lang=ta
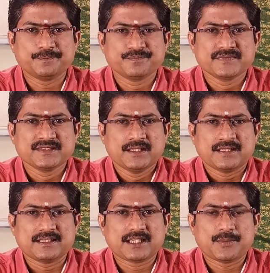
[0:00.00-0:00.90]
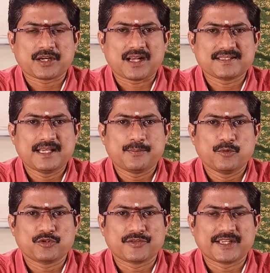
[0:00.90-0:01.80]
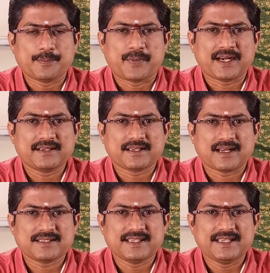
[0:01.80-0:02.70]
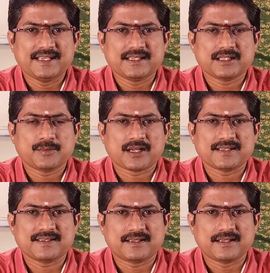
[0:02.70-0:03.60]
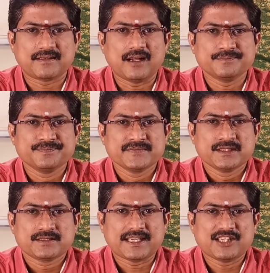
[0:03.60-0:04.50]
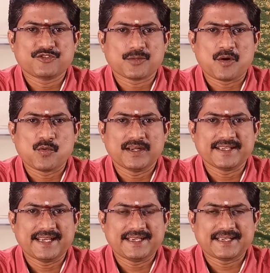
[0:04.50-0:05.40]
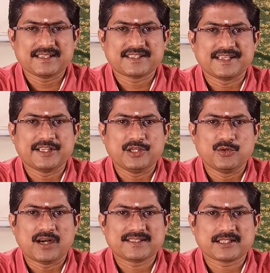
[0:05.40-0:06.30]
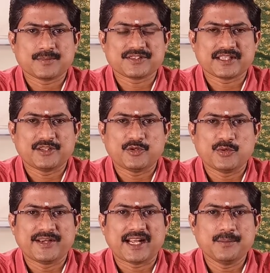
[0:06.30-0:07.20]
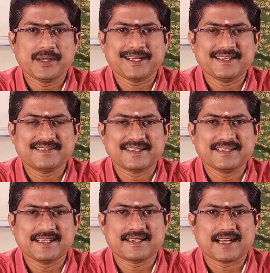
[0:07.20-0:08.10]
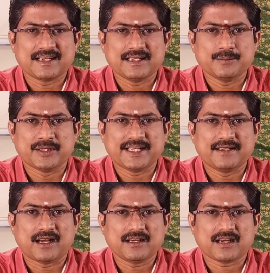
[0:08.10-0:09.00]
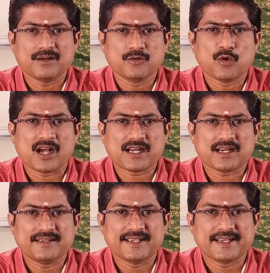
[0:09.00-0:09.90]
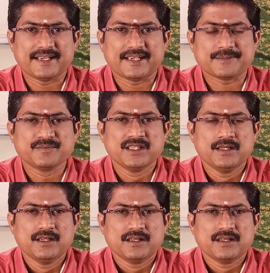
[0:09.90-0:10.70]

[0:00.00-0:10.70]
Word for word: வேண்டாம் ரிஷப ராசியை பொறுத்தவரை பன்னெண்டு ராசியிலே ரிஷப ராசிக்குத்தான் சனீஸ்வர பகவான் ஏழரை சனியிலோ அஷ்டம சனியிலோ நன்மைகளை செய்திருக்கிறார் என்பதை நான் கண்கூடாக கண்டிருக்கின்றேன்